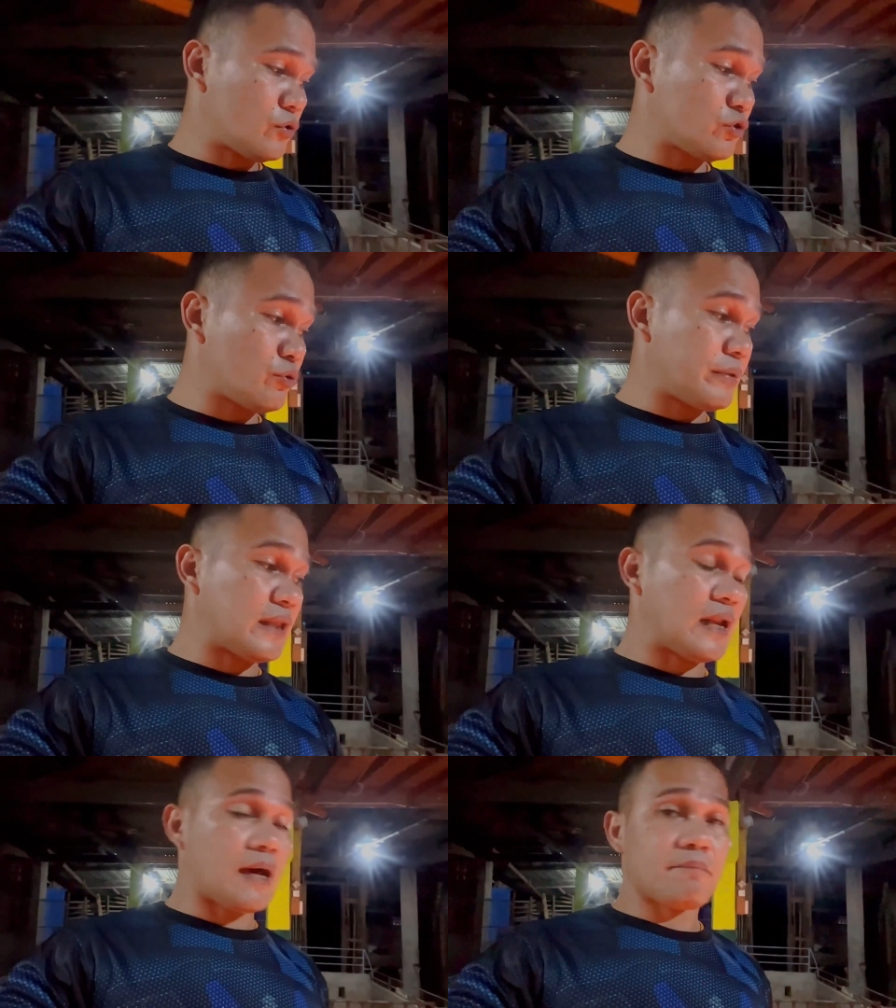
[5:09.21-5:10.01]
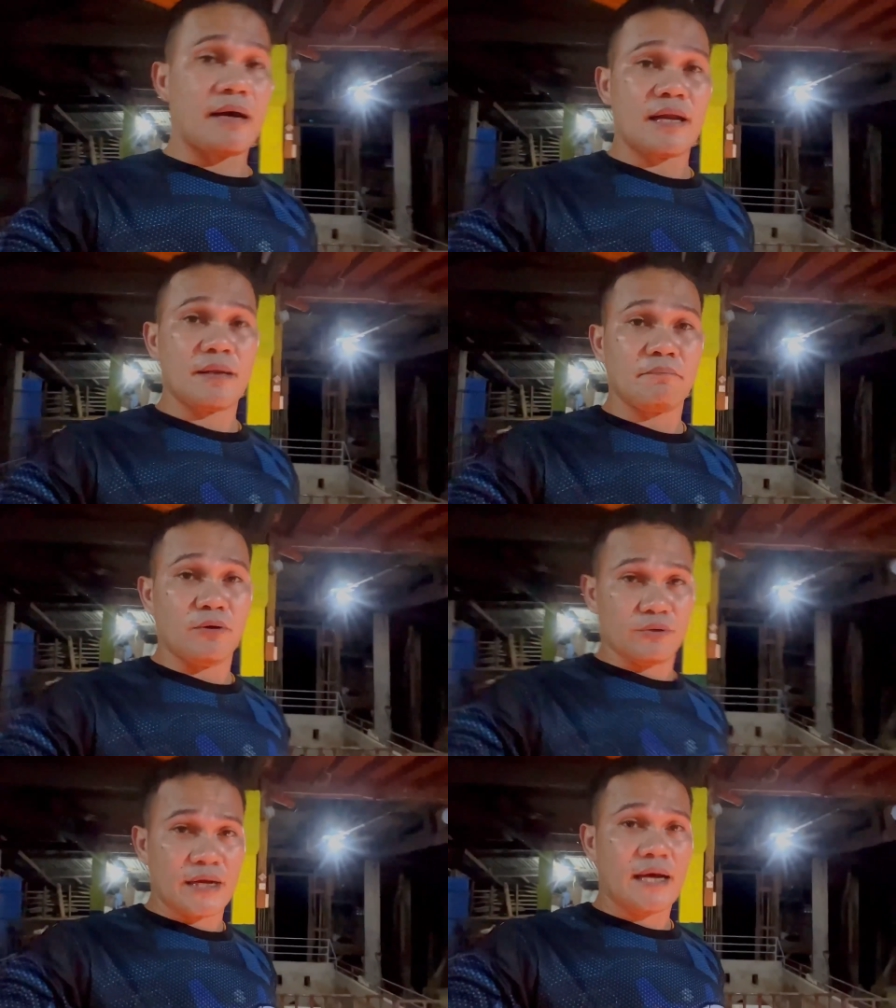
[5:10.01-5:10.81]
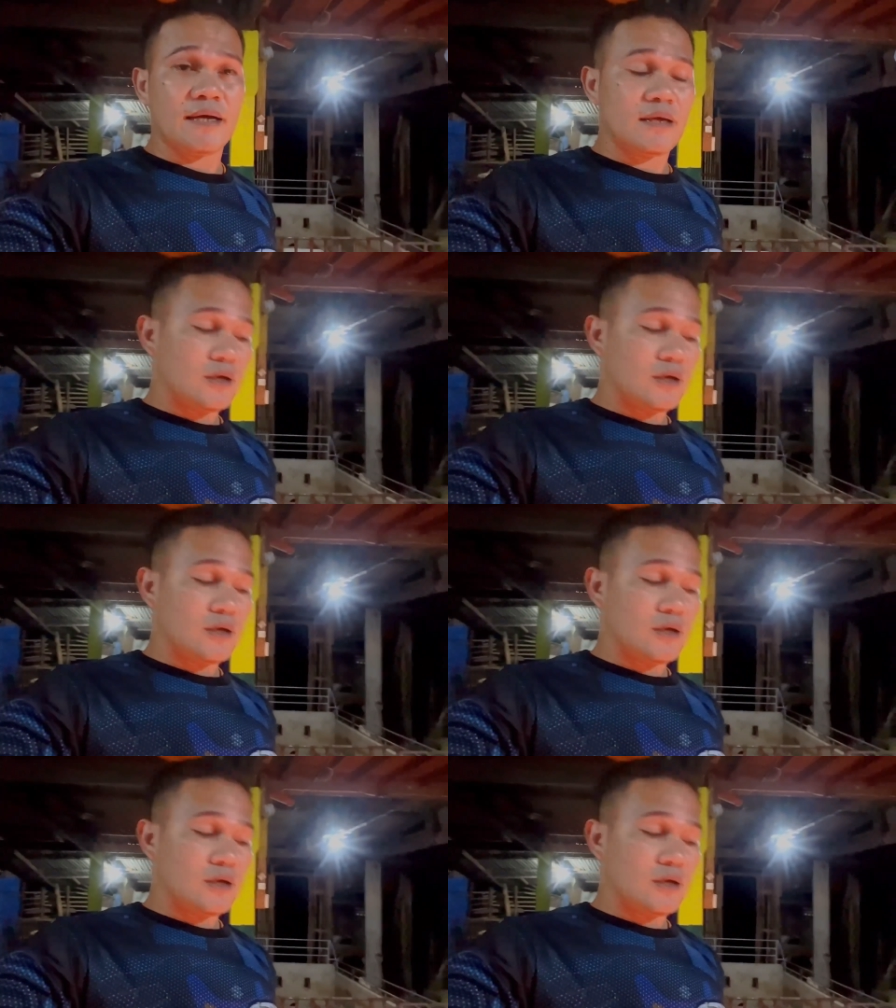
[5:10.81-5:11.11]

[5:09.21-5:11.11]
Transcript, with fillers: yung dumi nila, bali buo na.